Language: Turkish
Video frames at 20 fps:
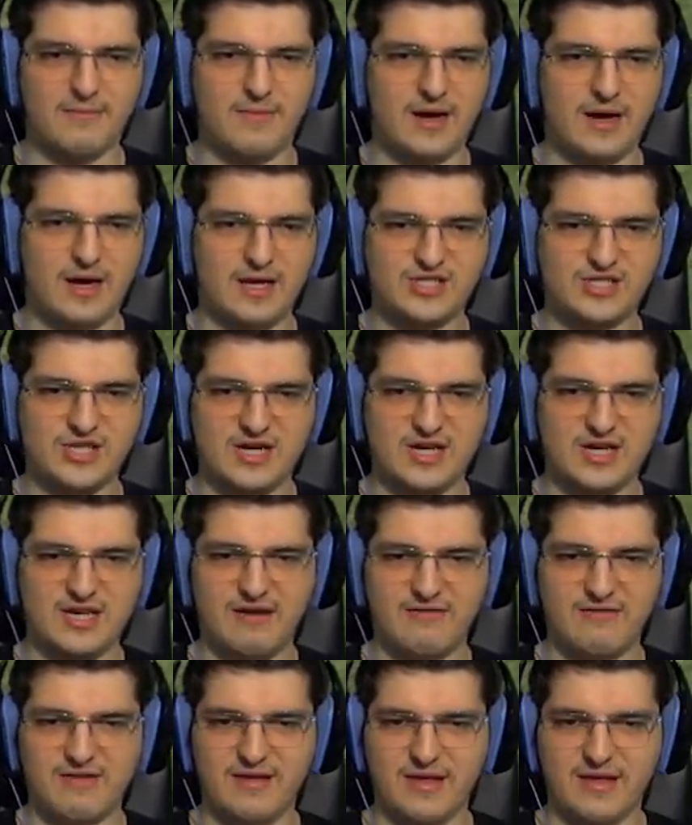ancak
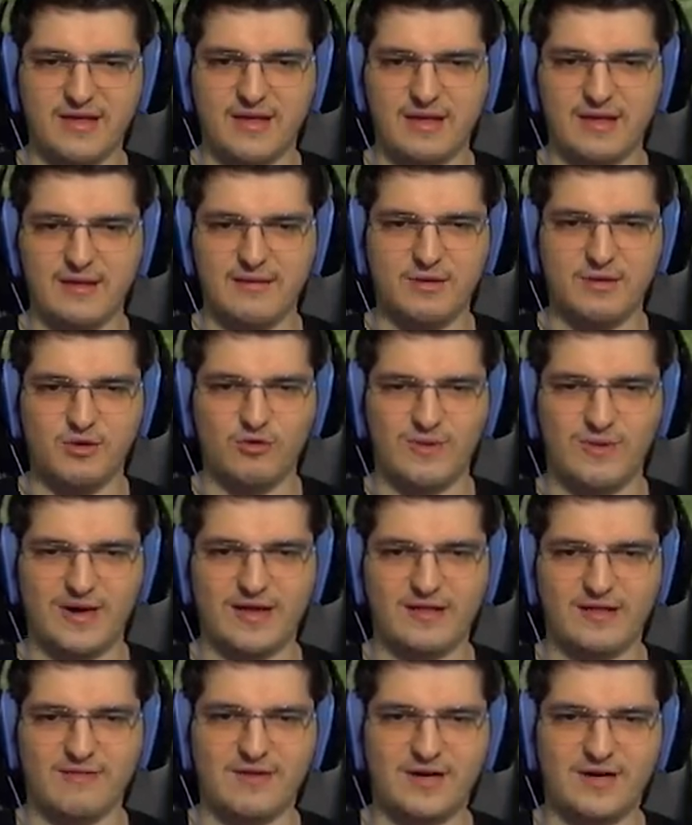klavyede bir
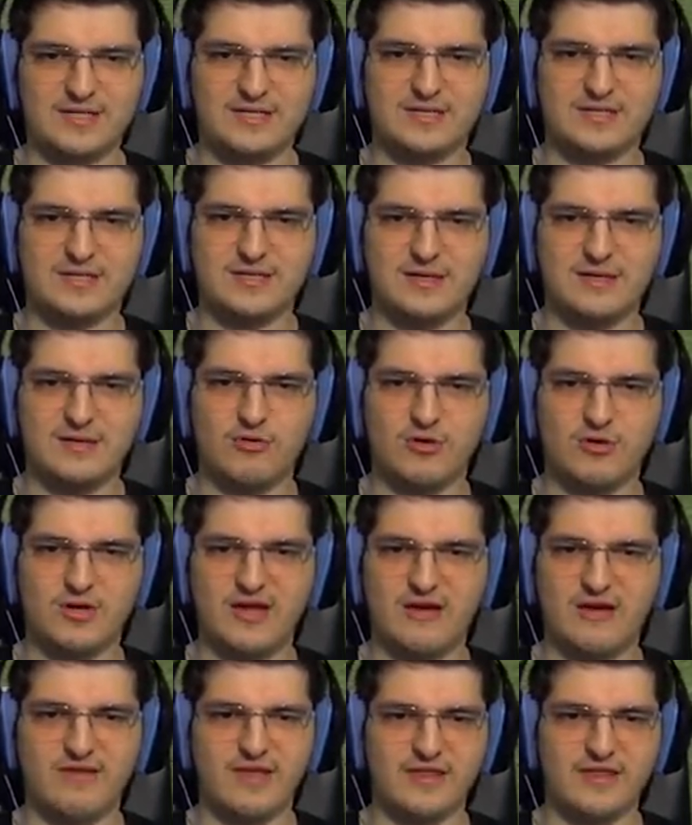numaran var, e, o
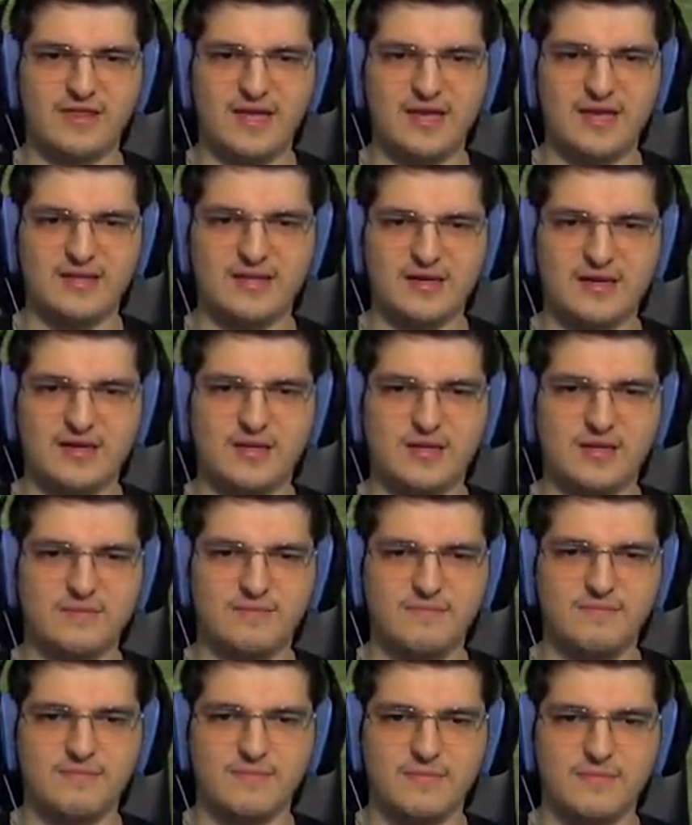klavyeni de elinden alalım.
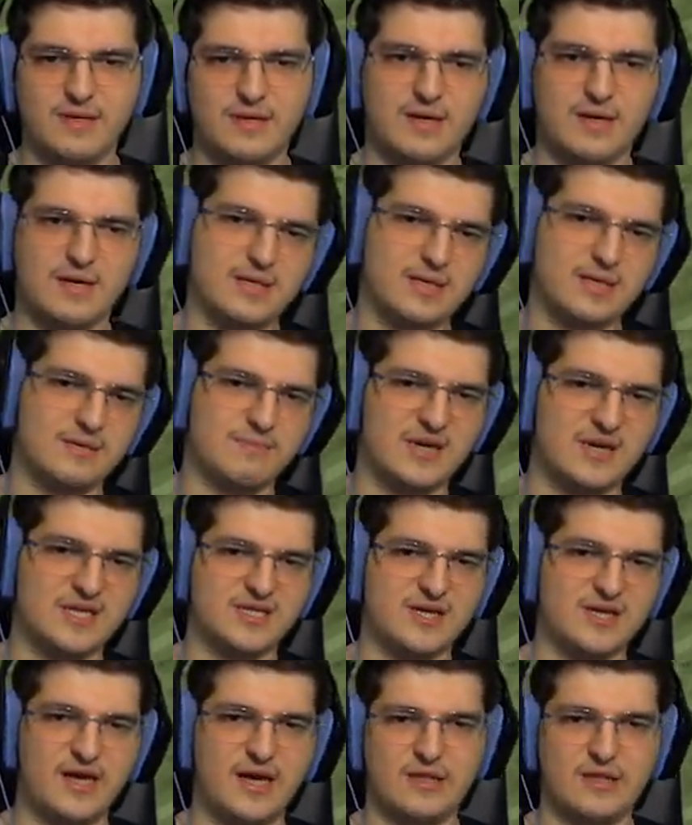Hadi git
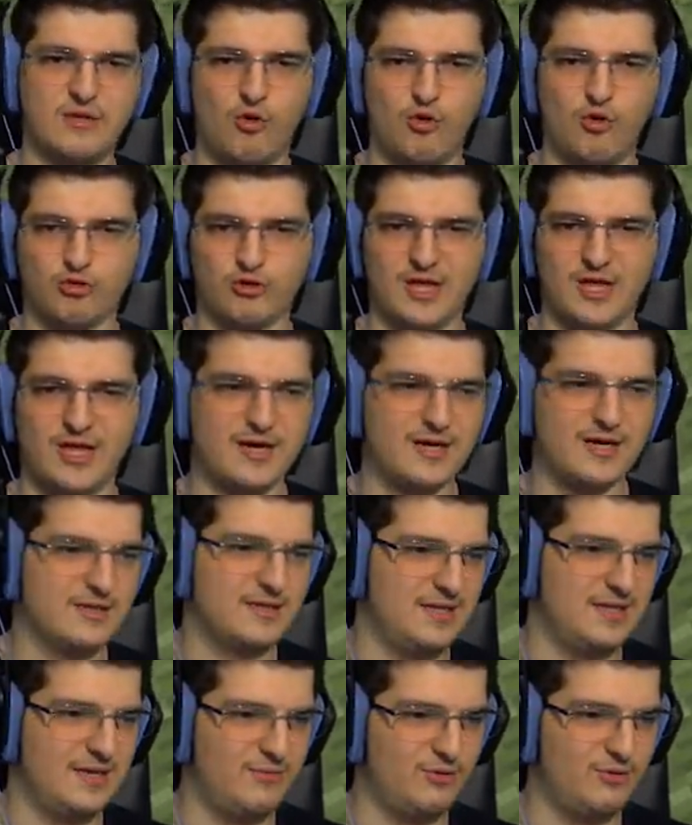başka yerde otla
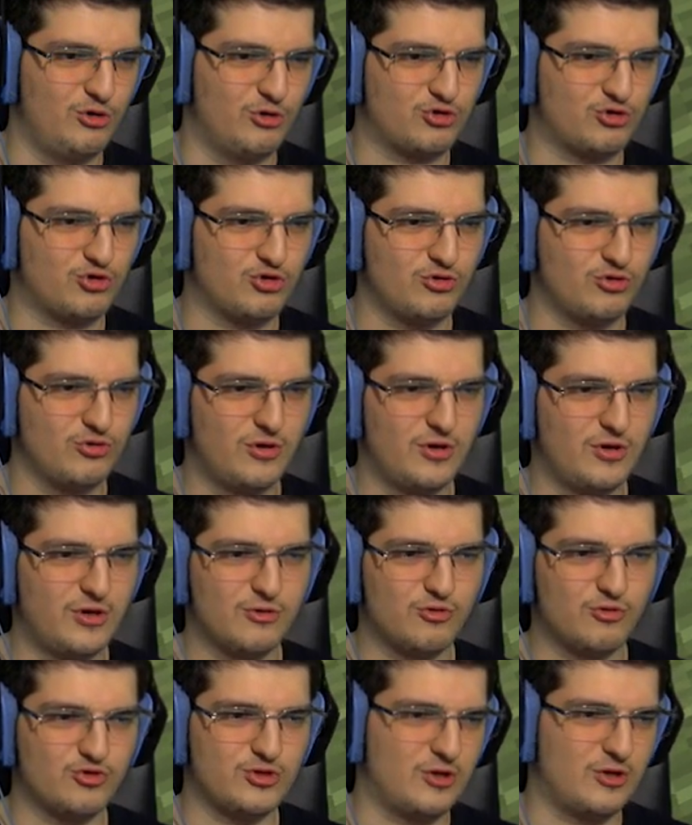diyebiliyorsun.
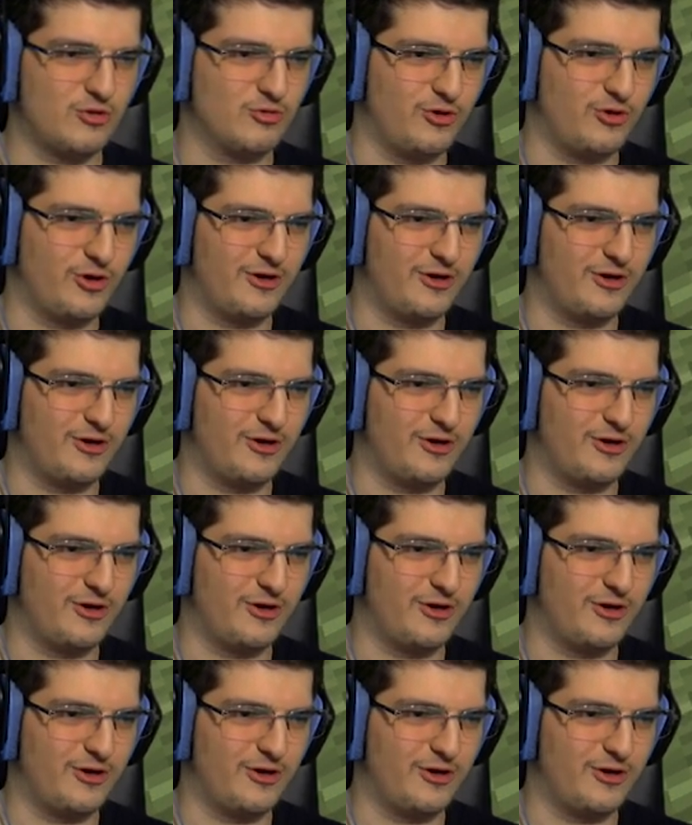Güzel oluyor.